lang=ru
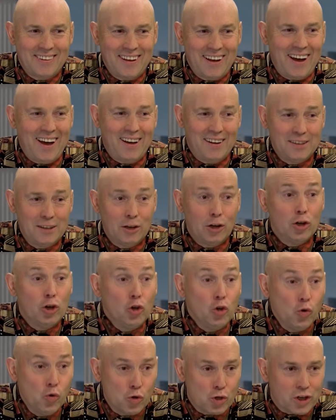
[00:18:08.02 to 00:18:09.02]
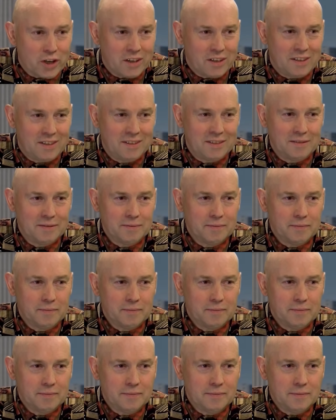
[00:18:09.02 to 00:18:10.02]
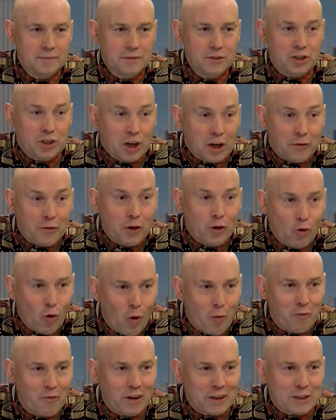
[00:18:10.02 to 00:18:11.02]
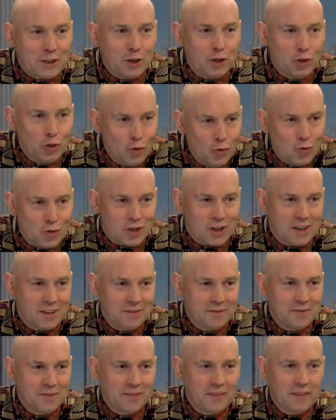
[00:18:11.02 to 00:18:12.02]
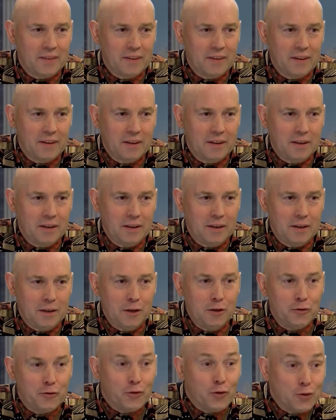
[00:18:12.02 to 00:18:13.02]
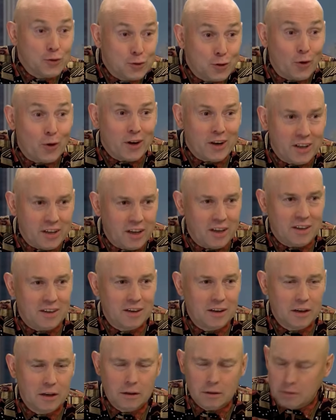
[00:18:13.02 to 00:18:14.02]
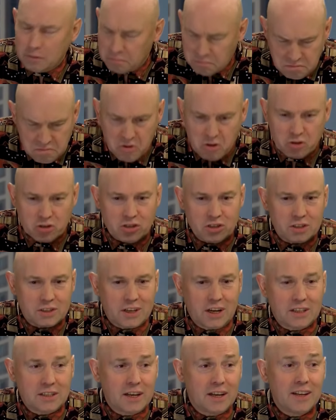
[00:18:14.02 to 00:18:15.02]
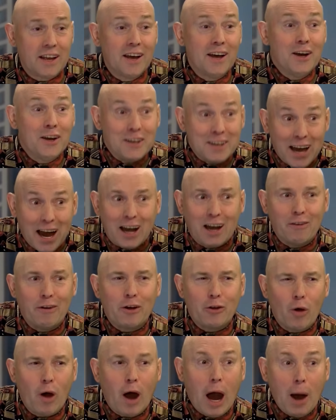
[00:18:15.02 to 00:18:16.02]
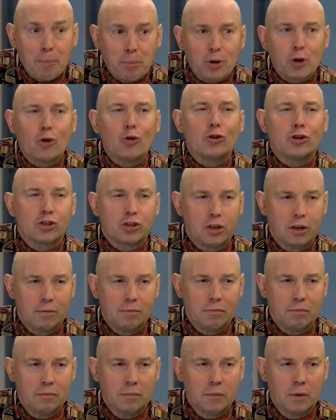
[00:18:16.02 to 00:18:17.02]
А, лужей, червяком в этой луже, инфузорией, можно сказать. Я говорю о прошлом.